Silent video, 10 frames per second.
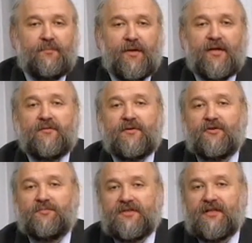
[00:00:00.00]
первым,
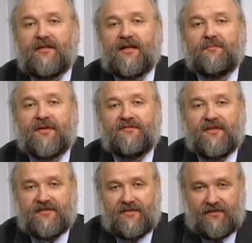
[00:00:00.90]
кто писал как
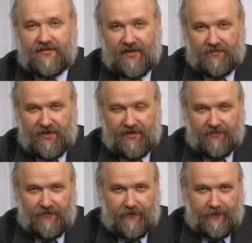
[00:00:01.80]
профессор, так про
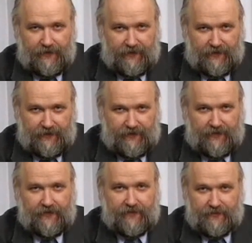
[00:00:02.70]
него
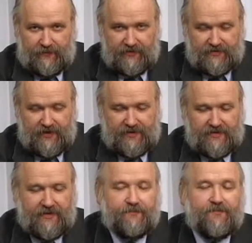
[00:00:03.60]
э, было
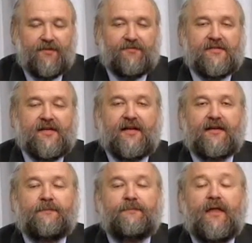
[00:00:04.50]
сказано
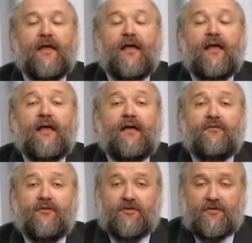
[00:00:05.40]
официально.
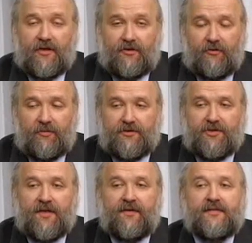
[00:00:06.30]
Вот он такой был
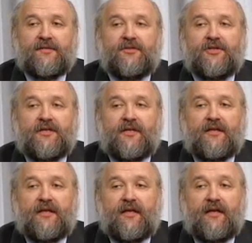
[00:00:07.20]
человек
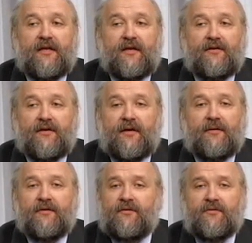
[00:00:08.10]
замечательный.
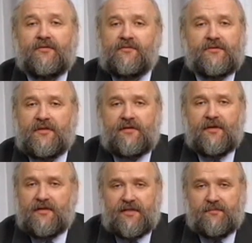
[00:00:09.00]
А, а,
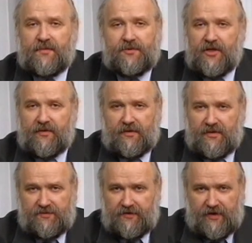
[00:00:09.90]
занимался обобщением
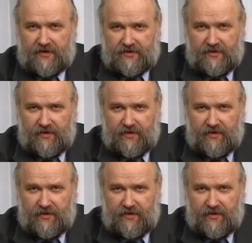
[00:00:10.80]
классификации